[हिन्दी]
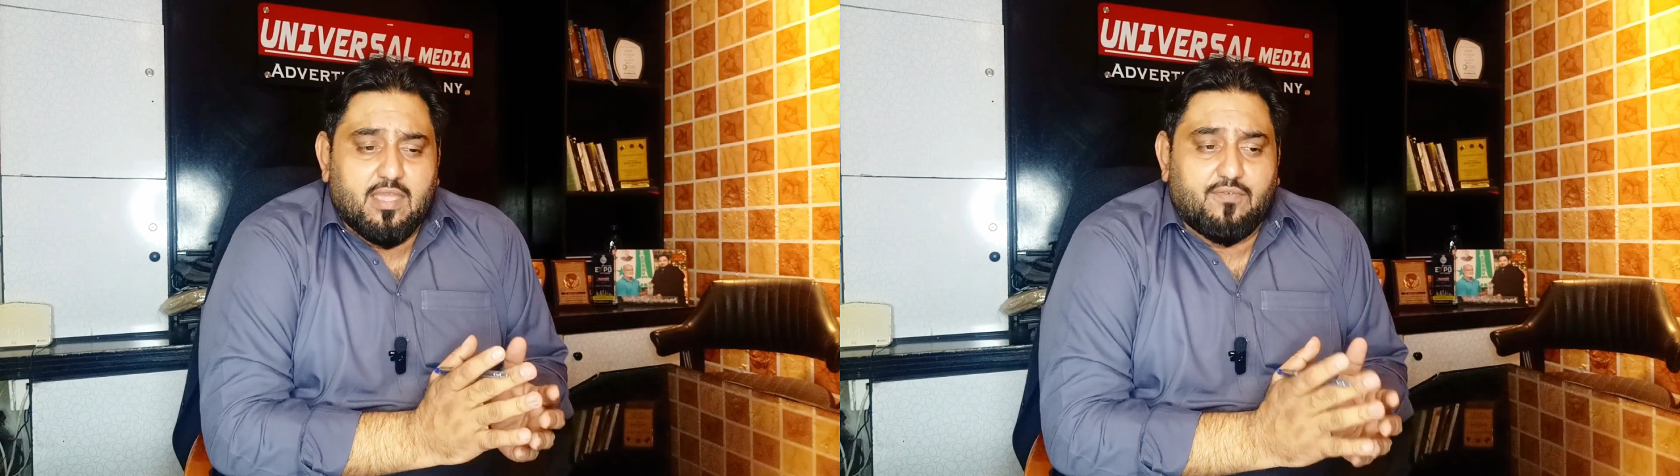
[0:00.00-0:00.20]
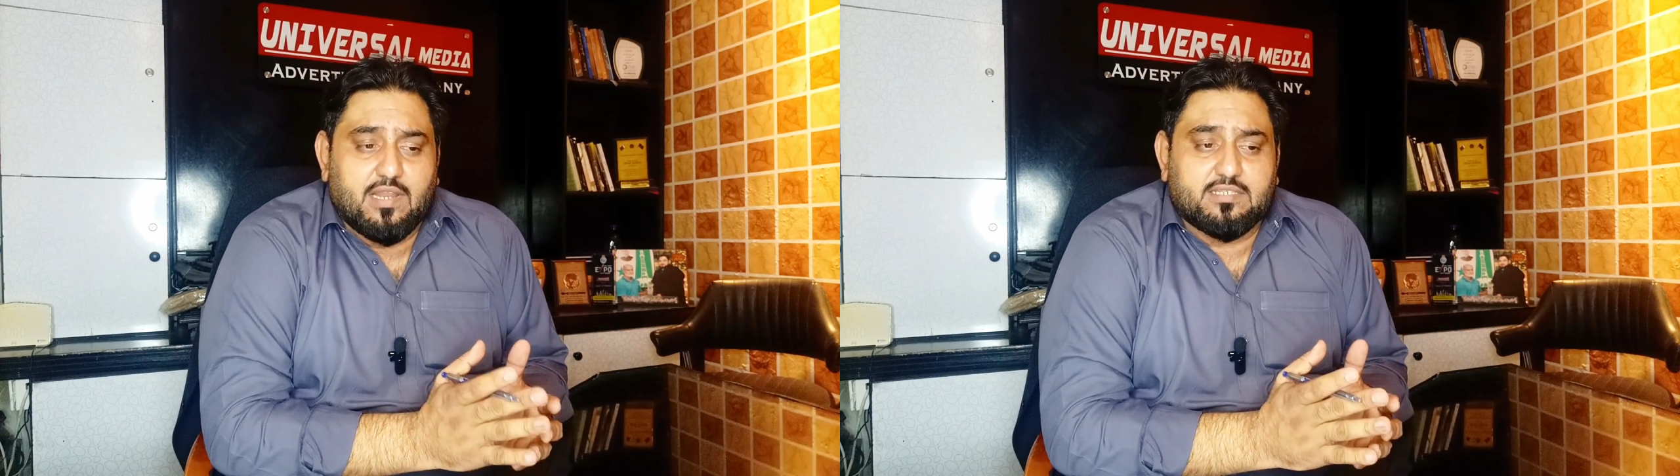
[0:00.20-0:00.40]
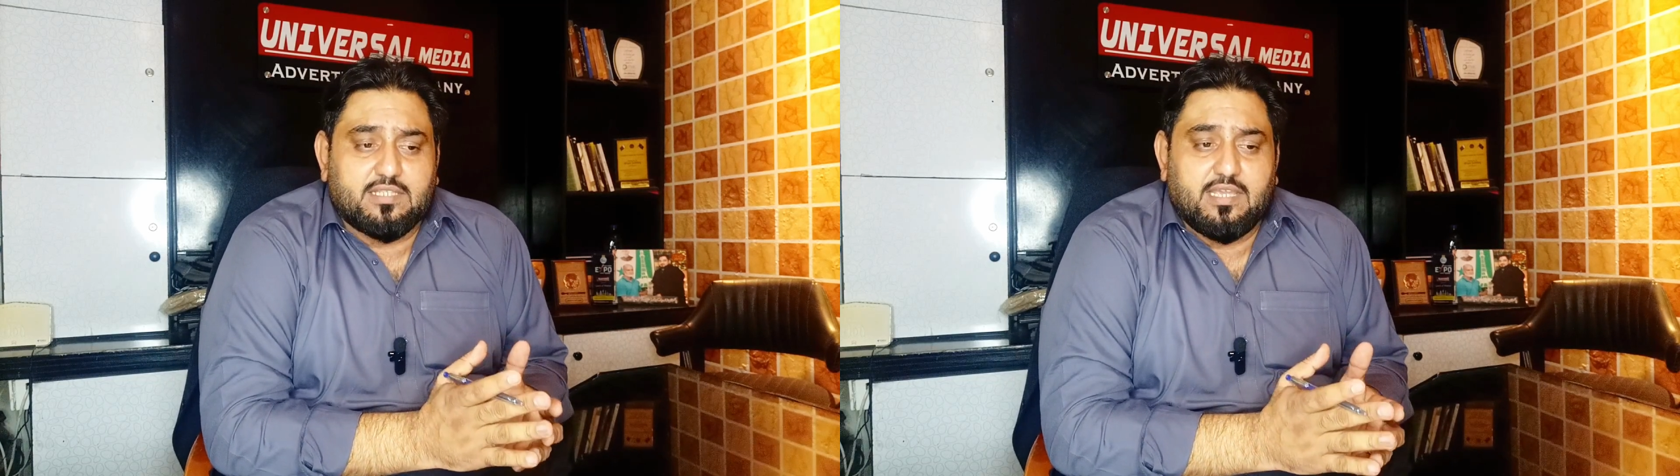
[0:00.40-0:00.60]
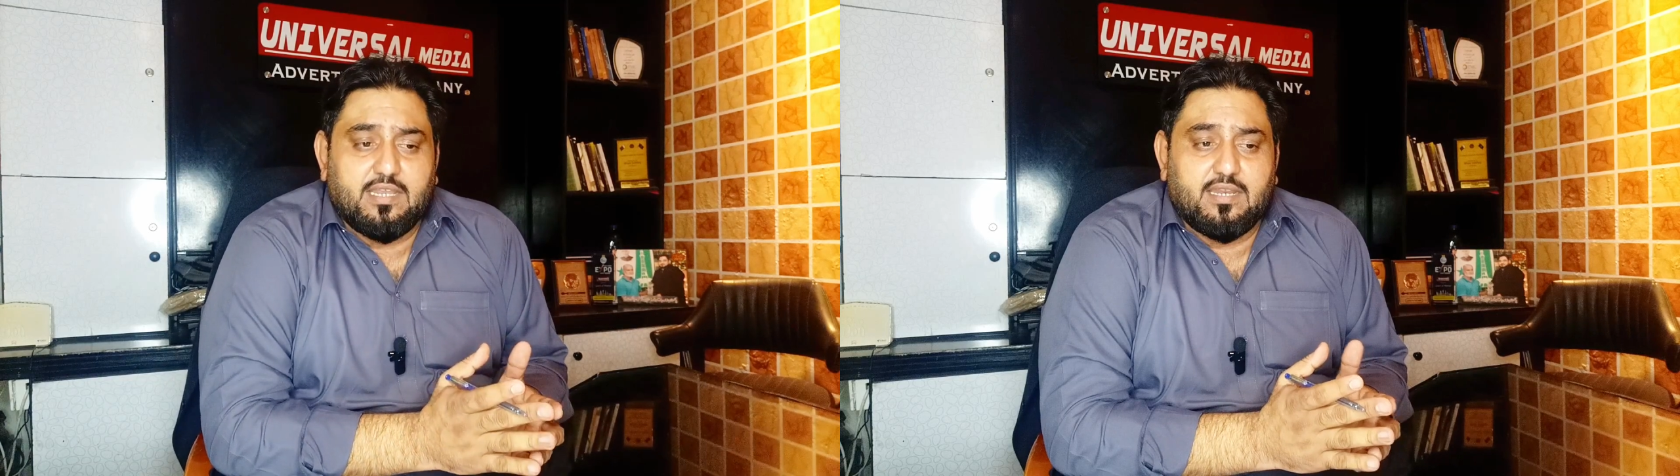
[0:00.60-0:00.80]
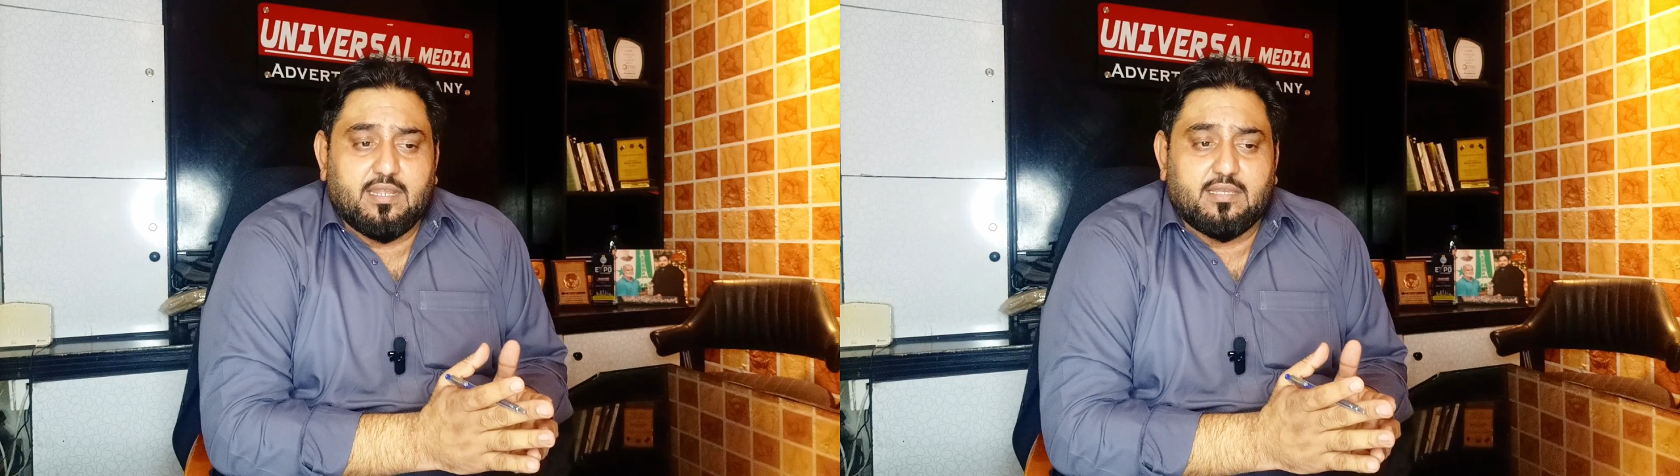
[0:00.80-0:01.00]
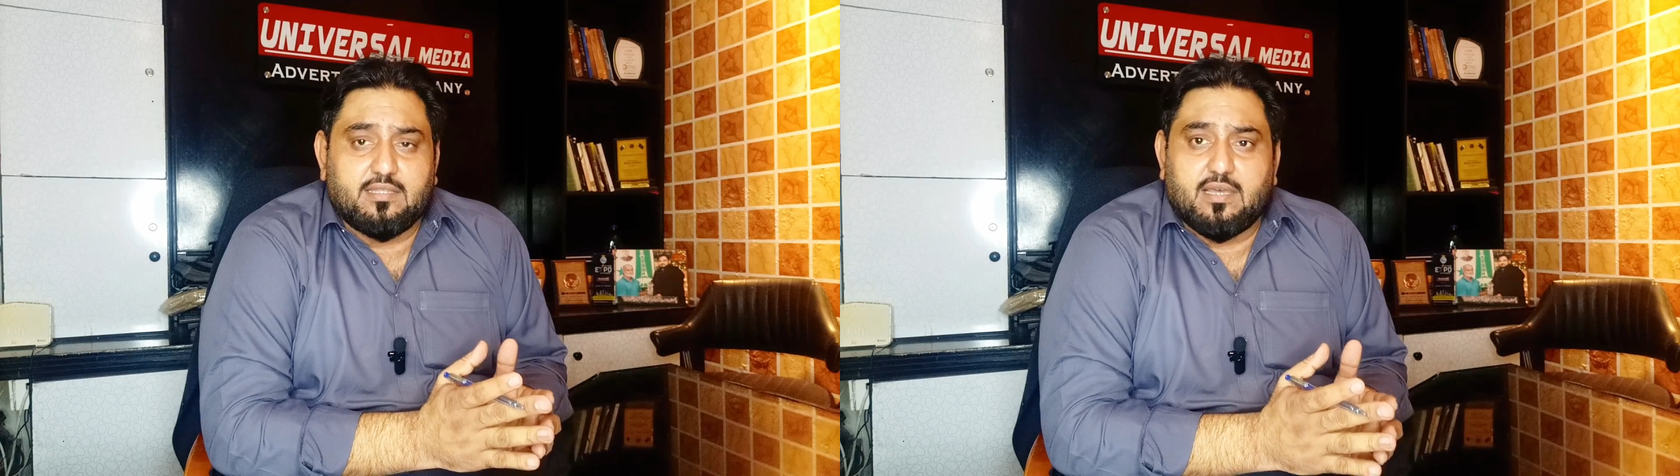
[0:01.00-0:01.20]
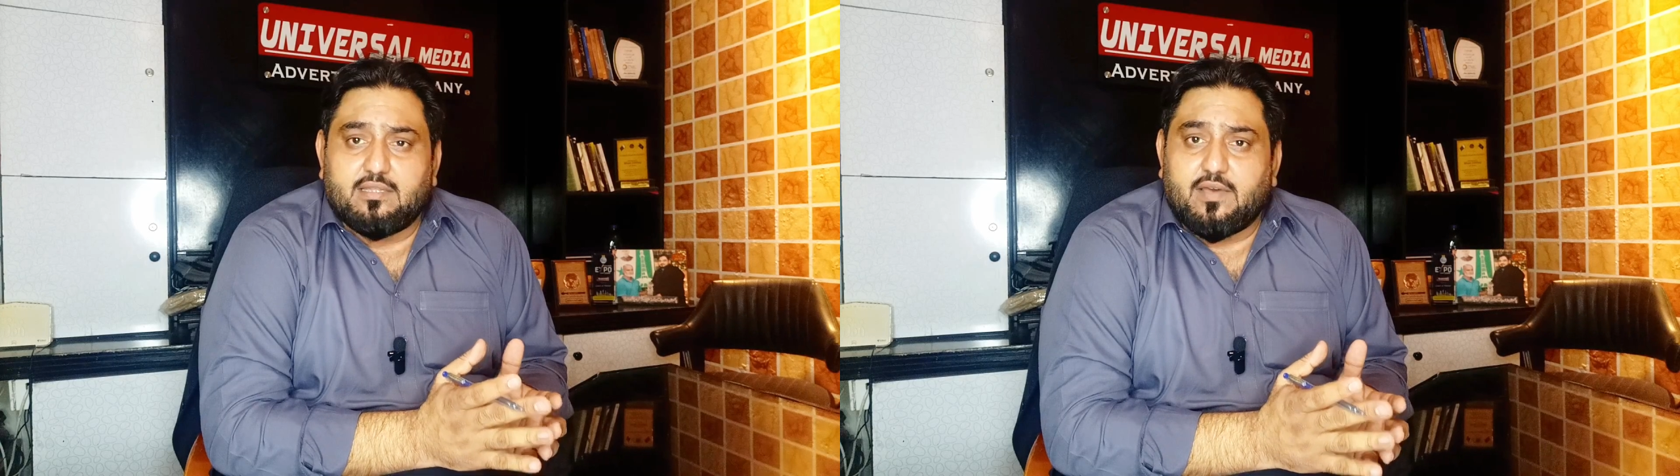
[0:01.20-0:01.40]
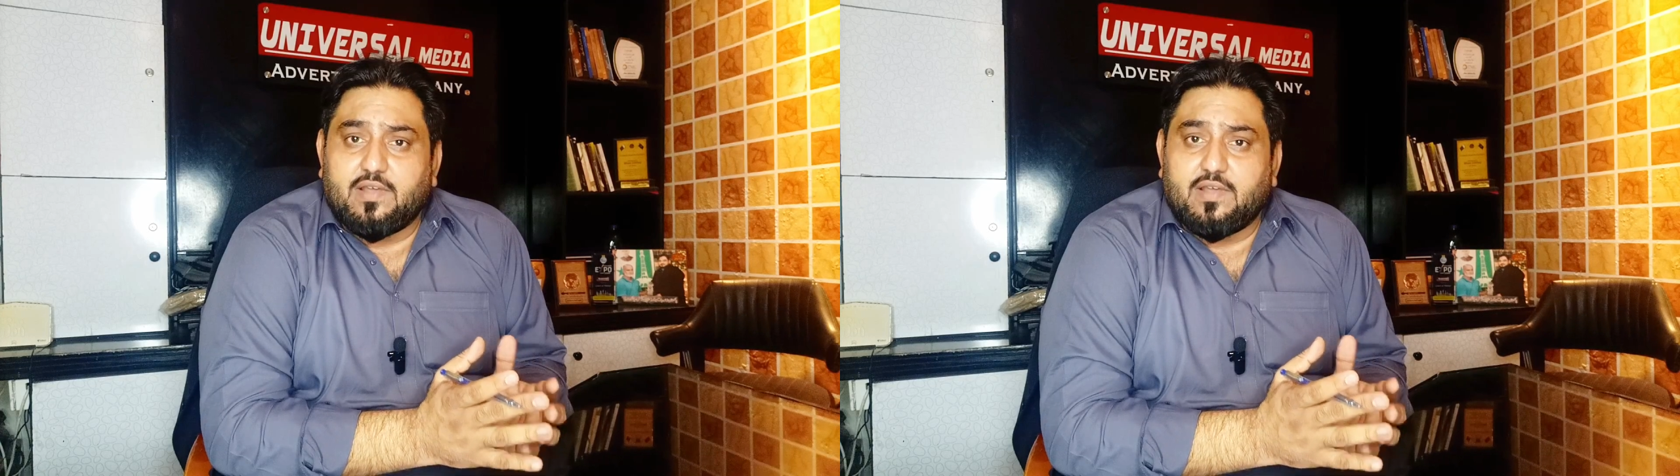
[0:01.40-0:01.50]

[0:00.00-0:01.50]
कि फलस्तीन द